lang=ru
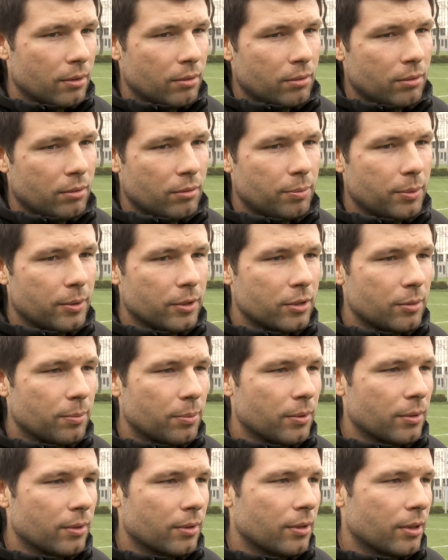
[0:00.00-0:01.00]
Но, ну, в
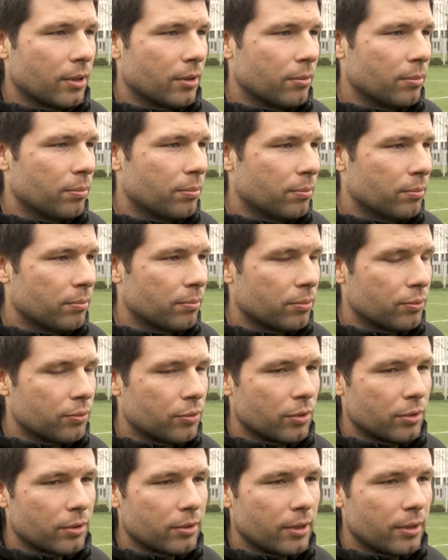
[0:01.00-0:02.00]
принципе, так
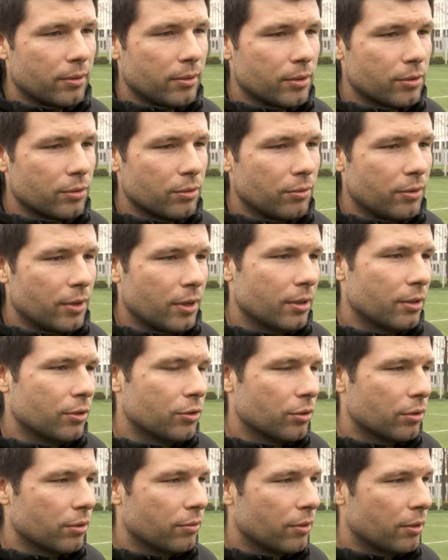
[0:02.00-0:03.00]
все складывалось уверенно.
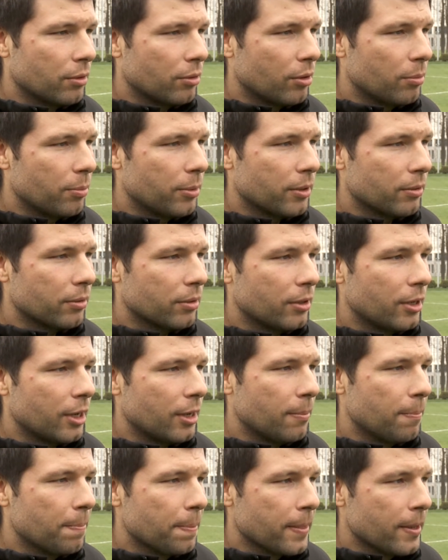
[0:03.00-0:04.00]
Счет 2-0, первый
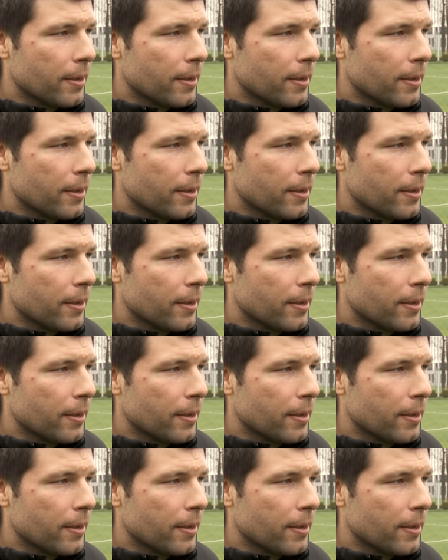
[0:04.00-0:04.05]
тайм.